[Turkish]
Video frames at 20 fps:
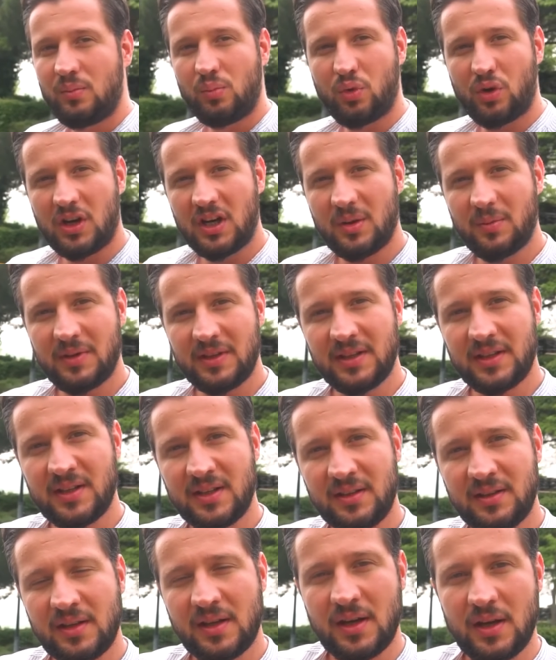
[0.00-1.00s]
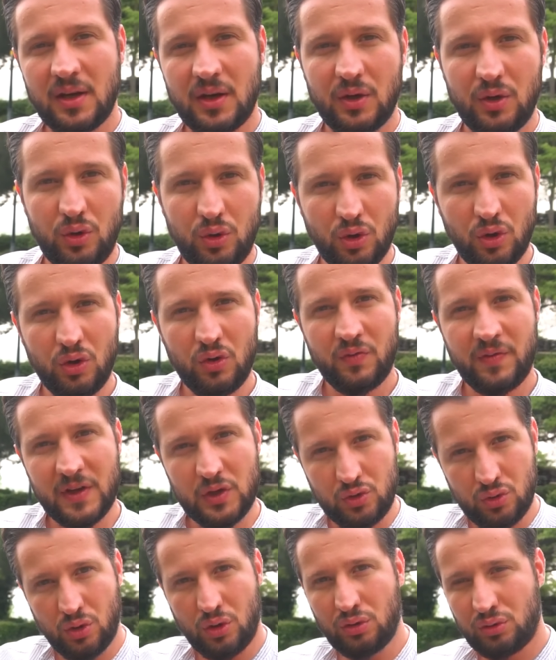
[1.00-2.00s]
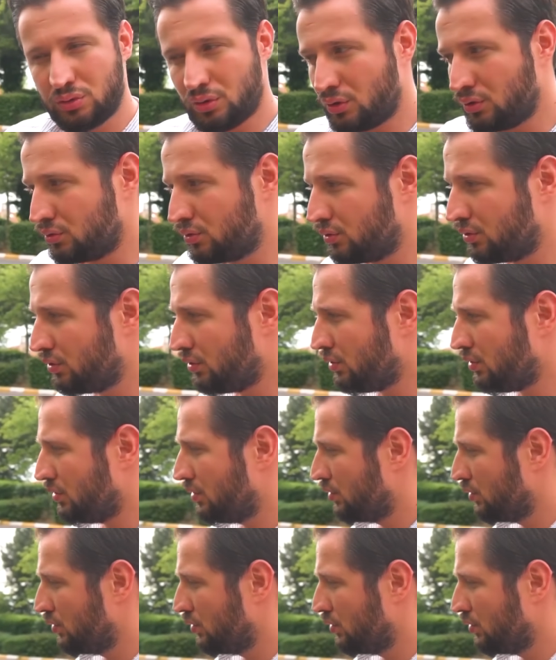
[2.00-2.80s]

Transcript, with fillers: Bu arabaların long ve short olduğunu,